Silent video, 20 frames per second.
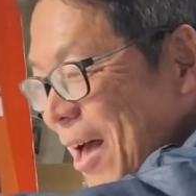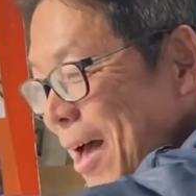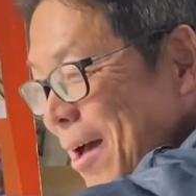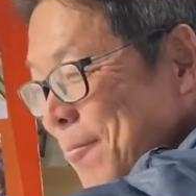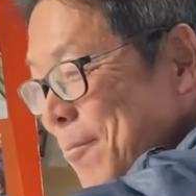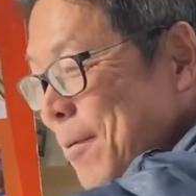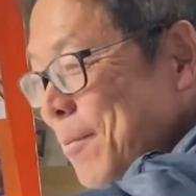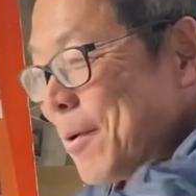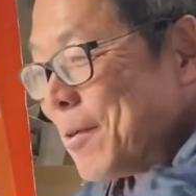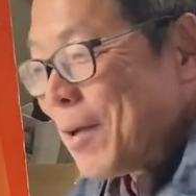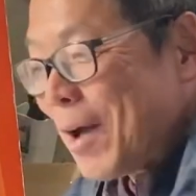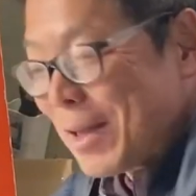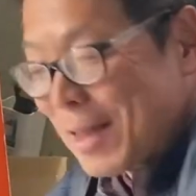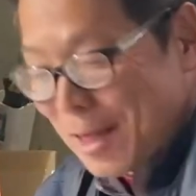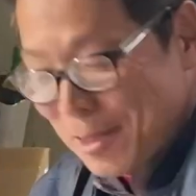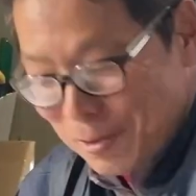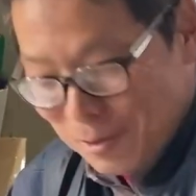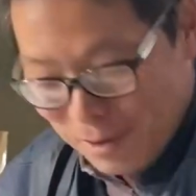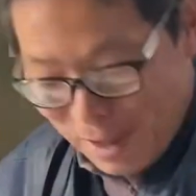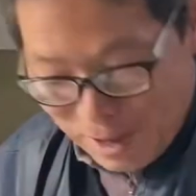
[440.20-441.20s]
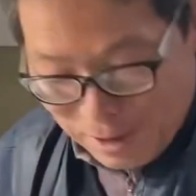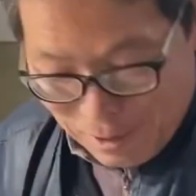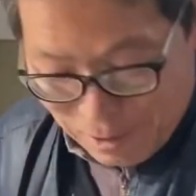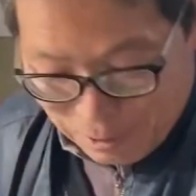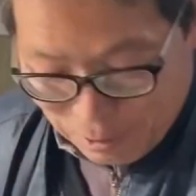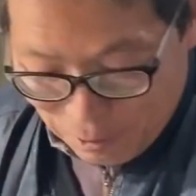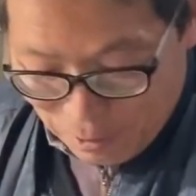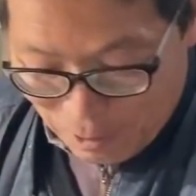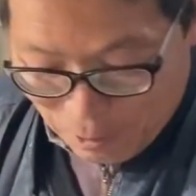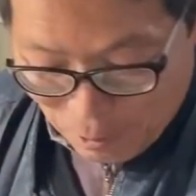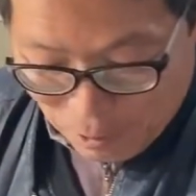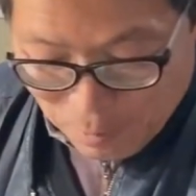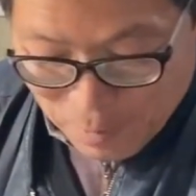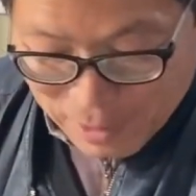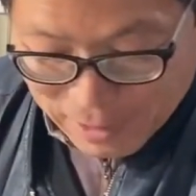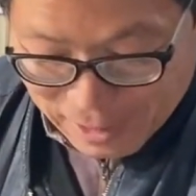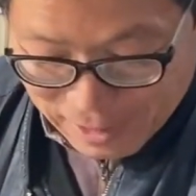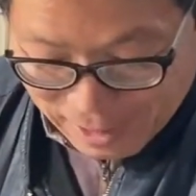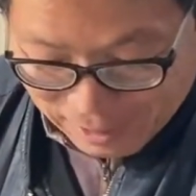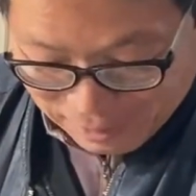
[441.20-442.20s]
パパの話の内容は今日はここまでです。